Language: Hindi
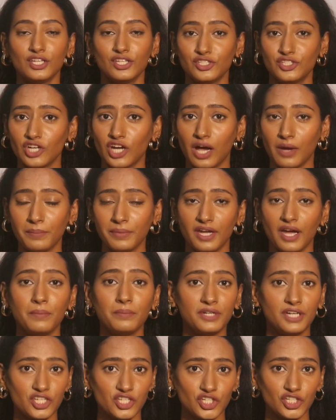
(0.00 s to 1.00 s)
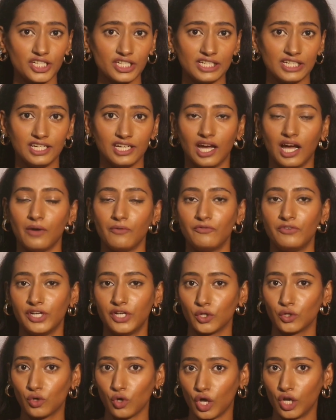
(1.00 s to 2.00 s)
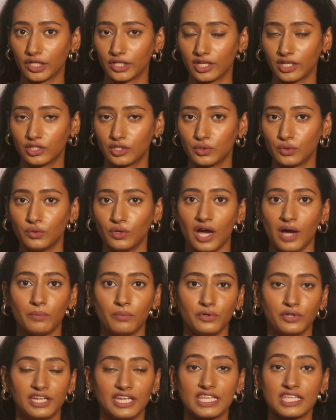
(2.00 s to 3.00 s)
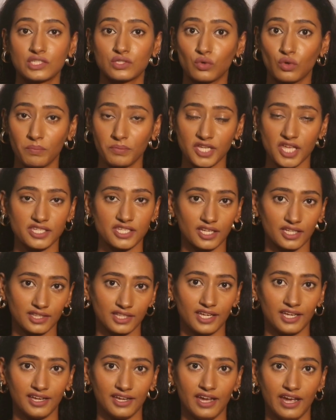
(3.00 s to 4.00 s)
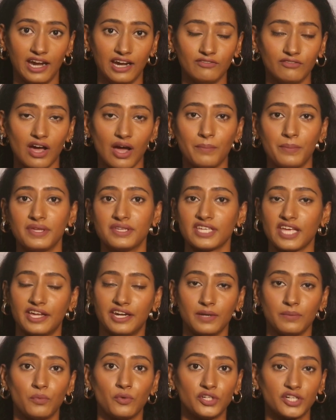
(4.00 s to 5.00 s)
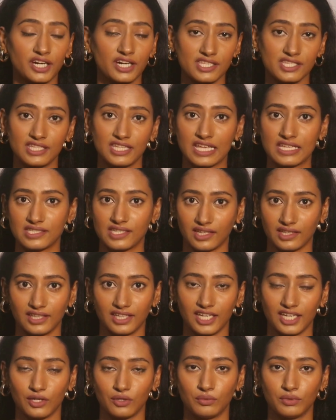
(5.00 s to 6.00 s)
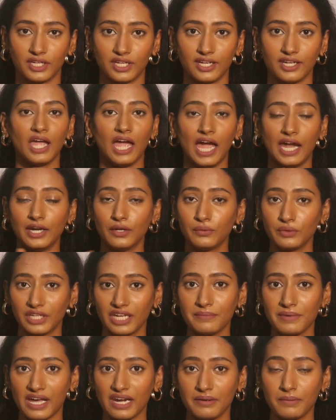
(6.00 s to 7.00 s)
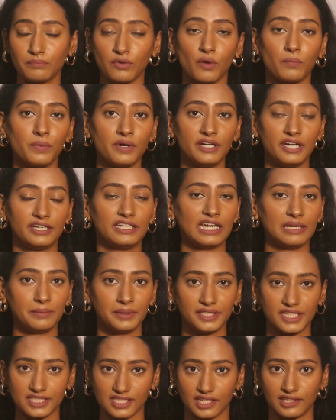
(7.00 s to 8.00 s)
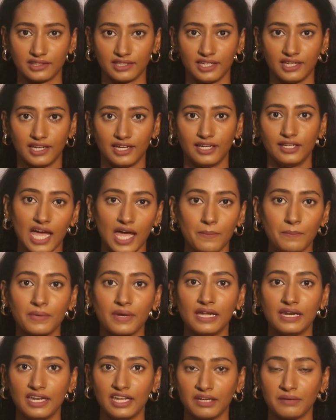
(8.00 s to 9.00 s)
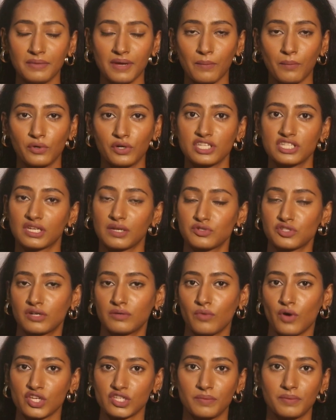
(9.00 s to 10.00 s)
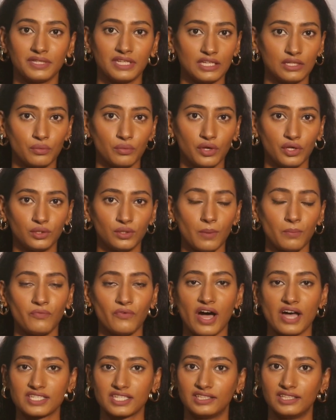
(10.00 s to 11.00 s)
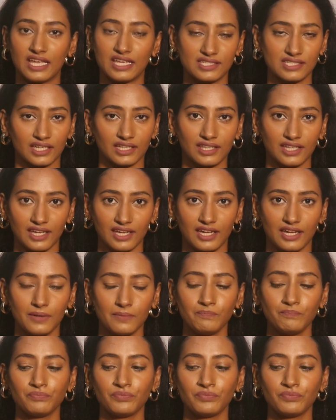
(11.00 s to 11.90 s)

जहाँ पे आप डिजिटली आप वीडियो कॉल के थ्रू आप उनके स्टोर में जा सकते हैं एंड वहाँ पे सारे प्रोडक्ट्स देख सकते हैं उनके एंड उनके बारे में प्रॉपर डिटेल भी दे सकते हैं आपका लिंक मैं आपको डिस्क्रिप्शन बॉक्स में दे दूंगी तो आप वहां से देख सकते हैं